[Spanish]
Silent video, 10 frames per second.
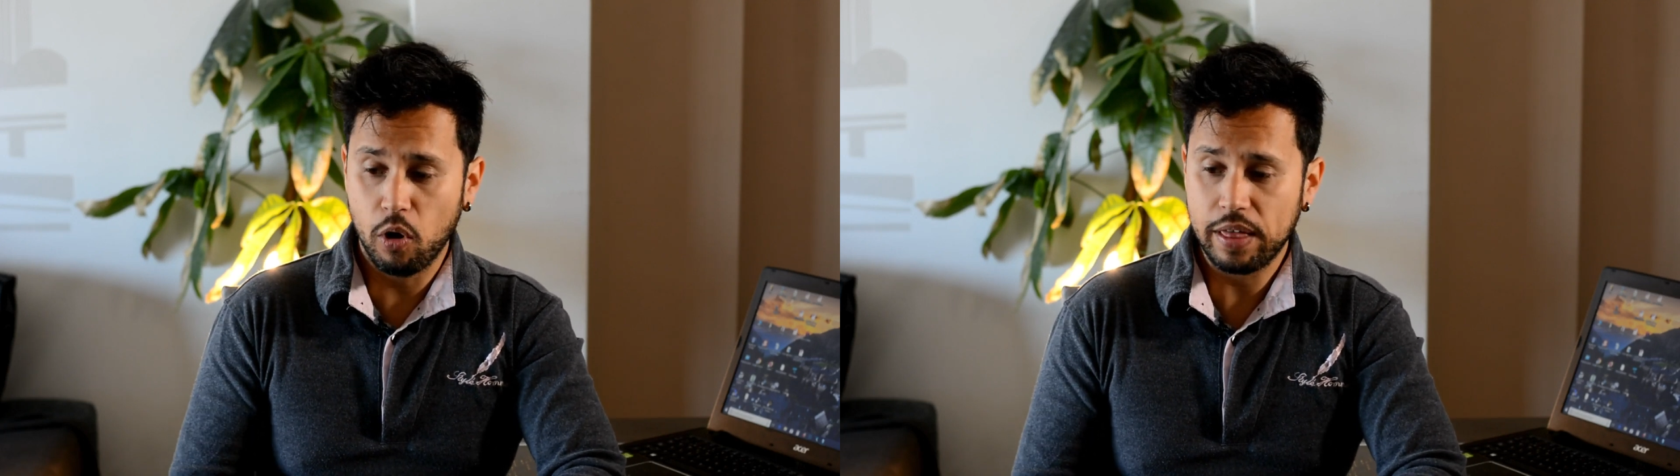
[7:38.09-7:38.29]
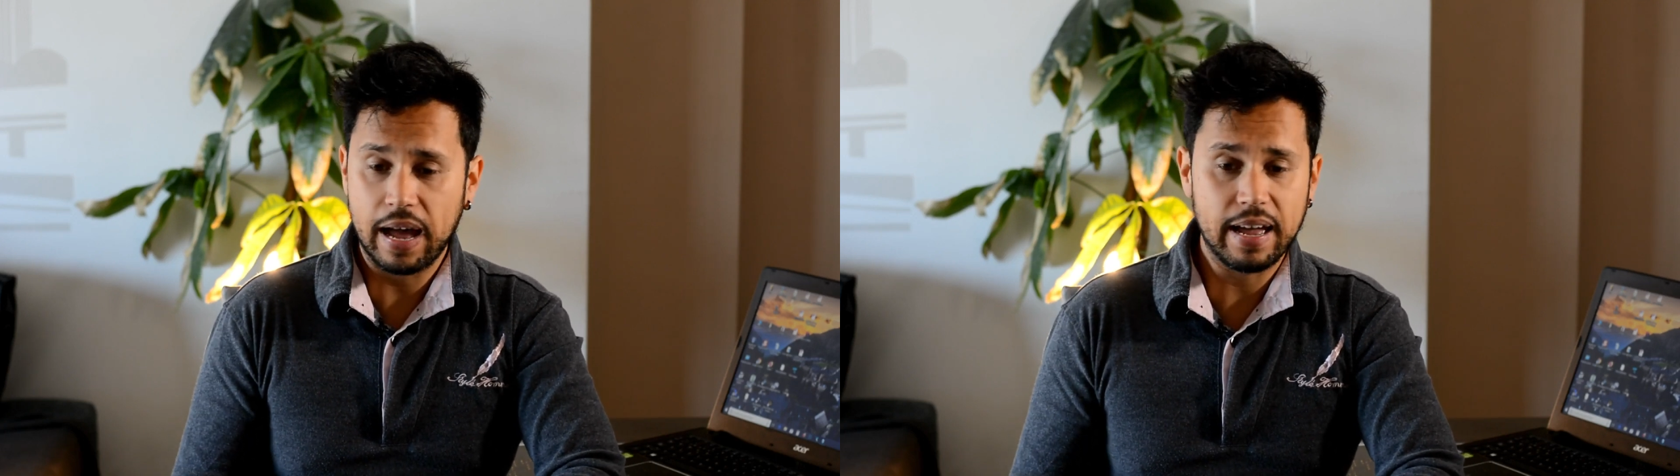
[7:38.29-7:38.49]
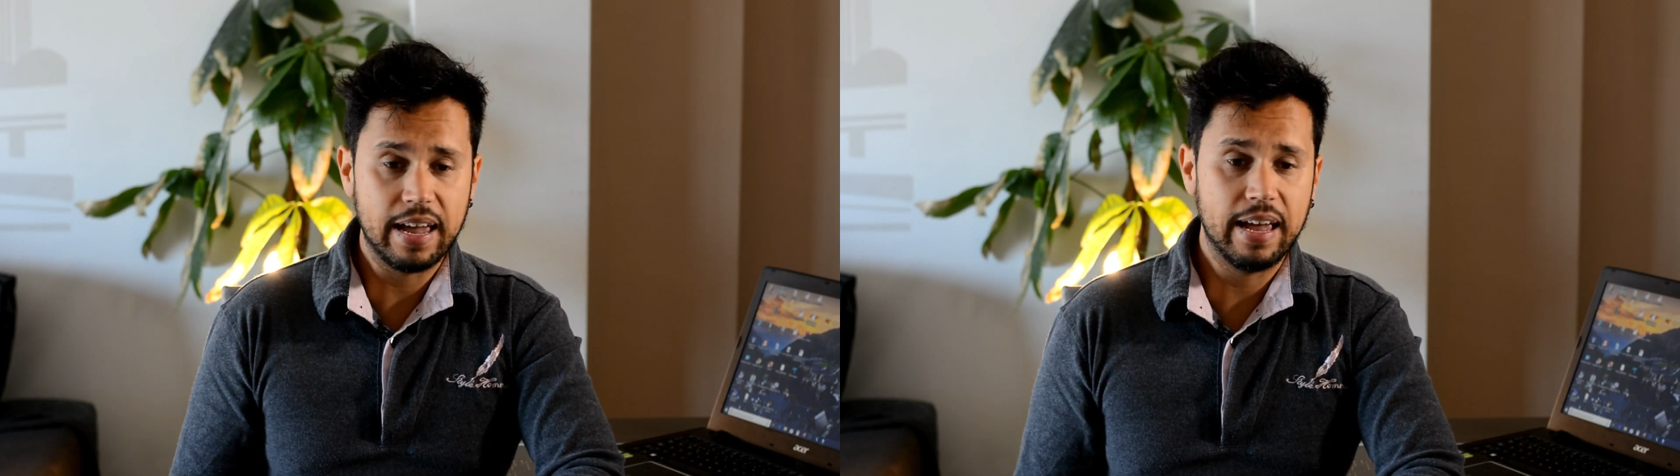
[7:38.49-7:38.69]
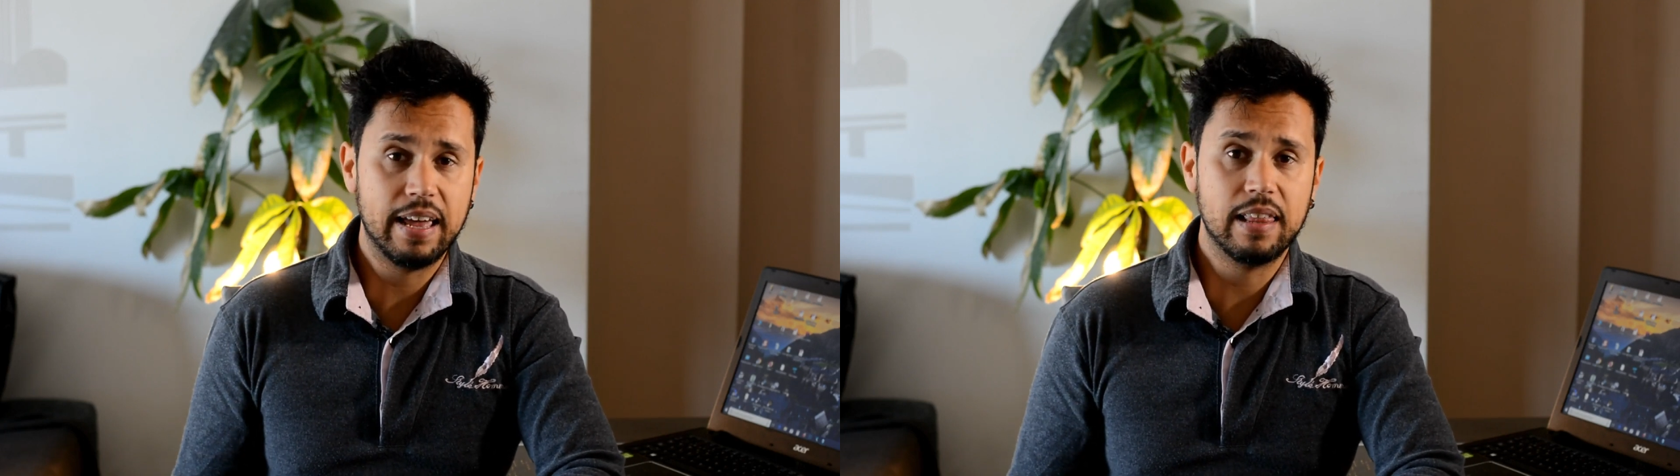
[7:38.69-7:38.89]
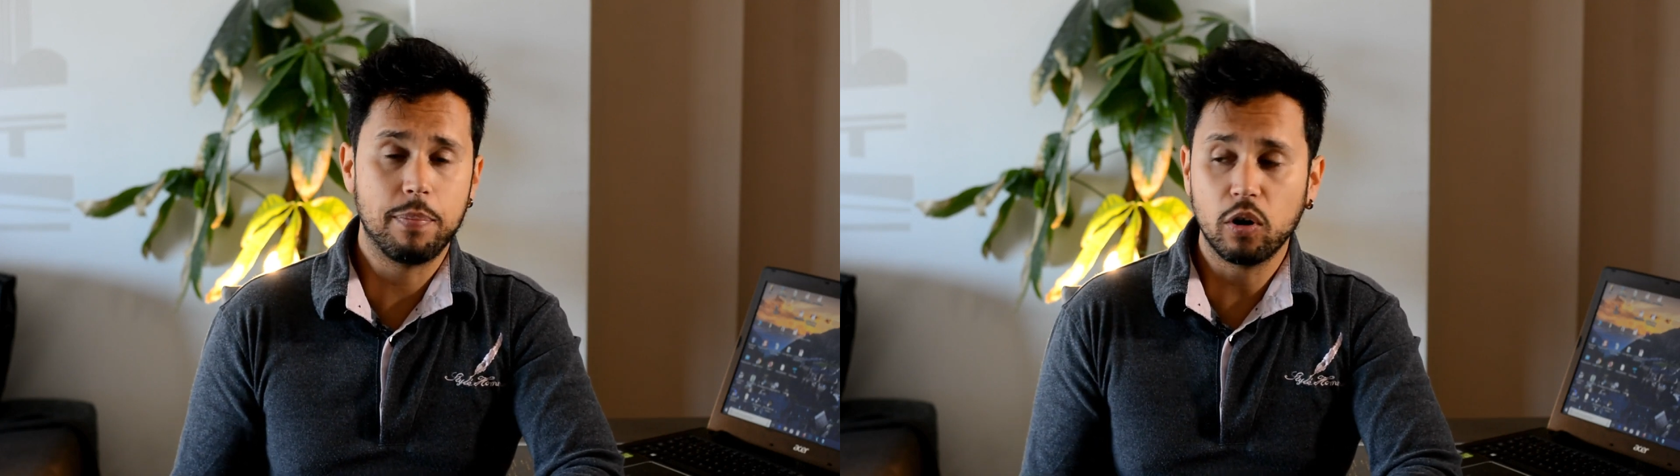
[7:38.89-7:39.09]
moda,
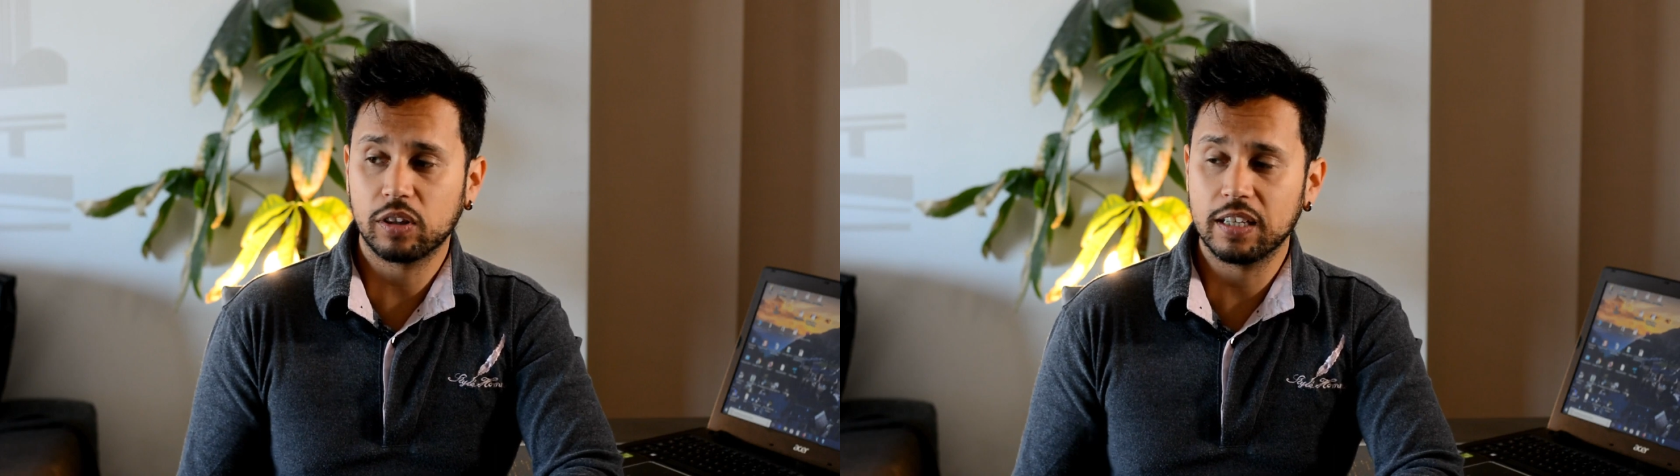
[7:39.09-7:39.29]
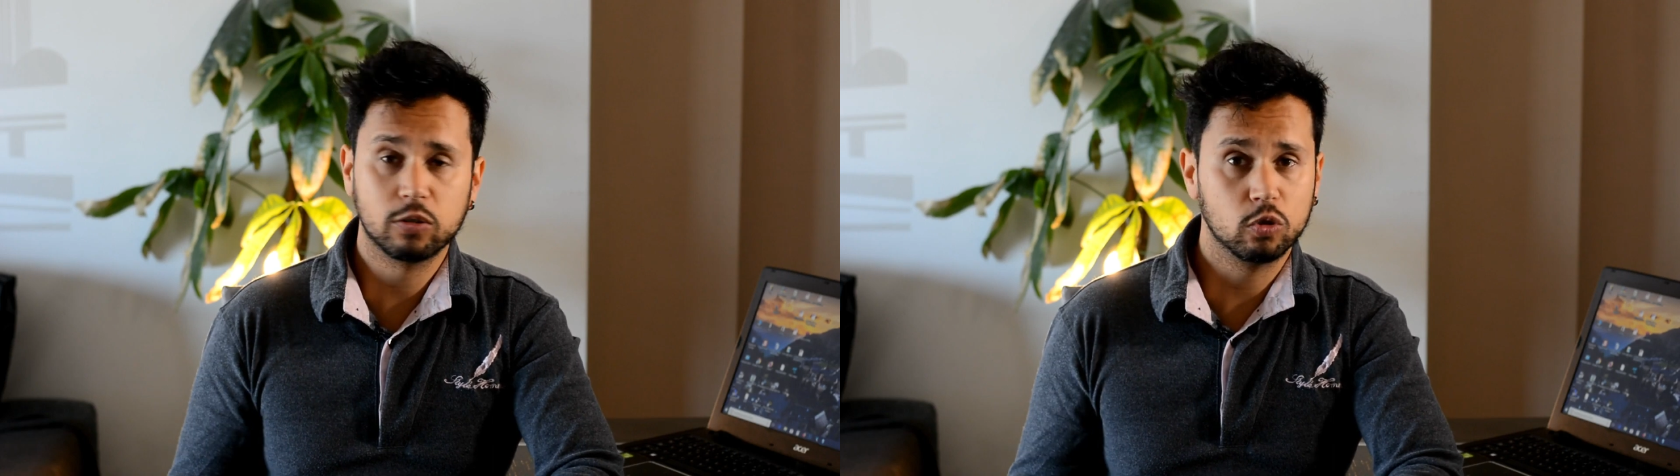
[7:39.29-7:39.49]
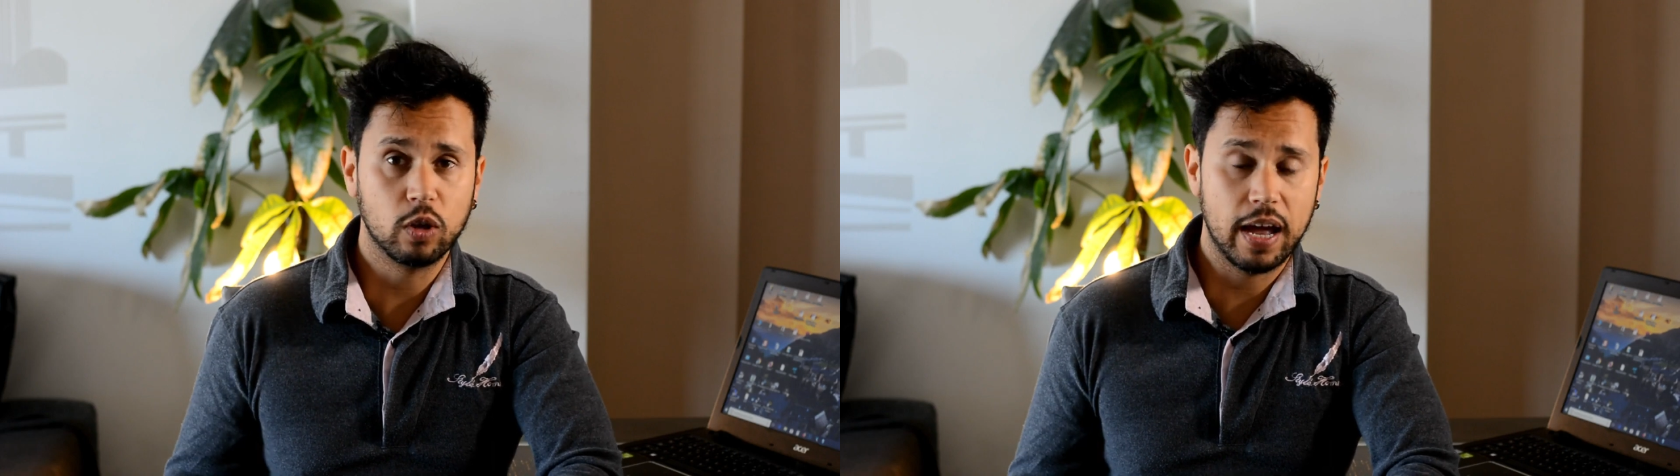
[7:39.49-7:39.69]
eh, deportes,